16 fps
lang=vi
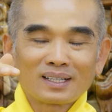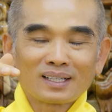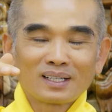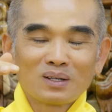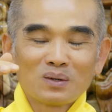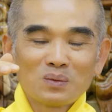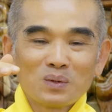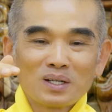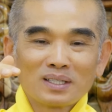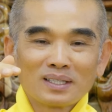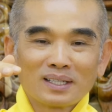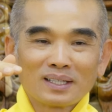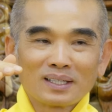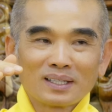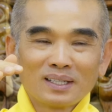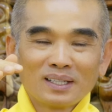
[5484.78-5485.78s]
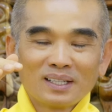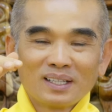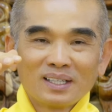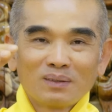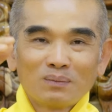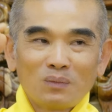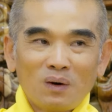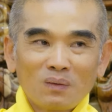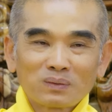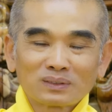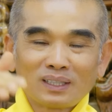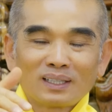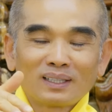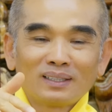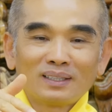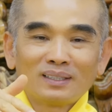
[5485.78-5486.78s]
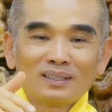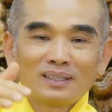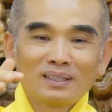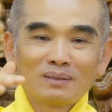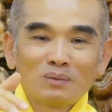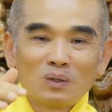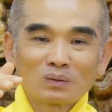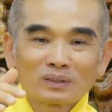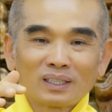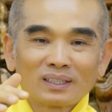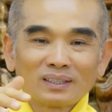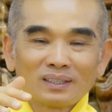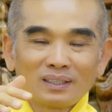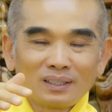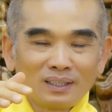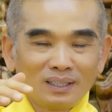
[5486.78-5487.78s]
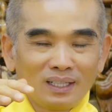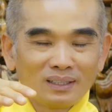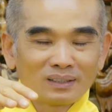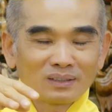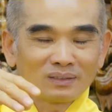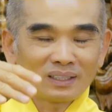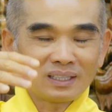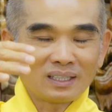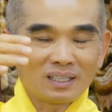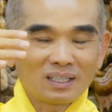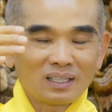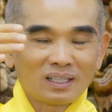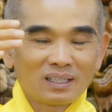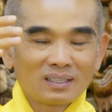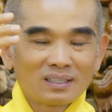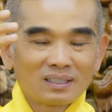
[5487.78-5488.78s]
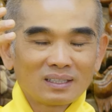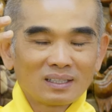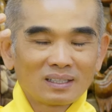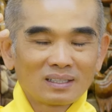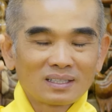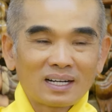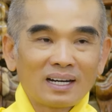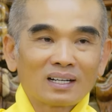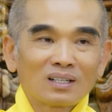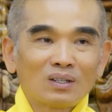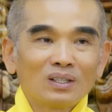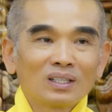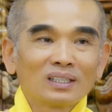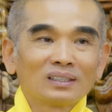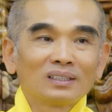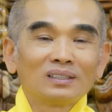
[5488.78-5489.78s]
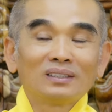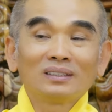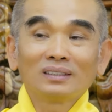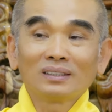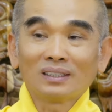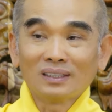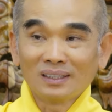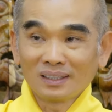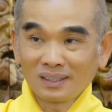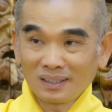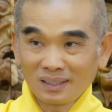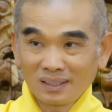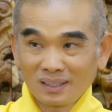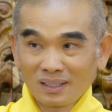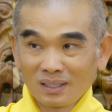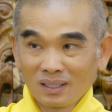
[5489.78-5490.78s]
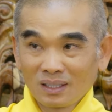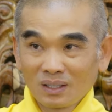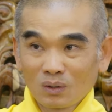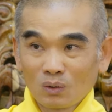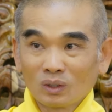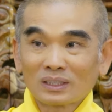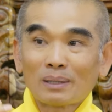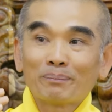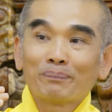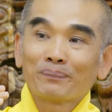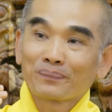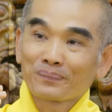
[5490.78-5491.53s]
cái ngũ uẩn nha. Một tầng nữa là chúng ta ra khỏi cái tướng tưởng của tâm.